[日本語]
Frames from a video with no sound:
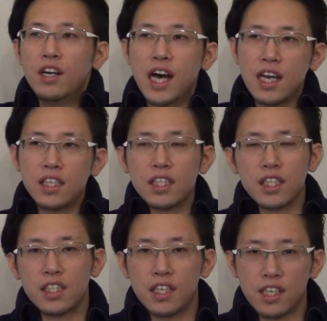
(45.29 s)
LINE し
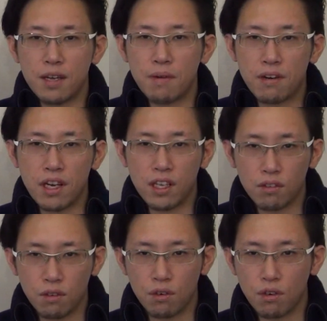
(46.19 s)
か知らない場合だ
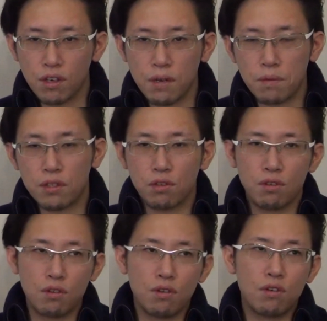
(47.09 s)
とやっぱりそ
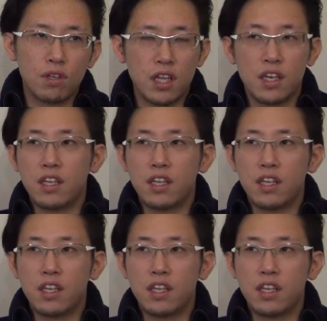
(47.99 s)
の、ね、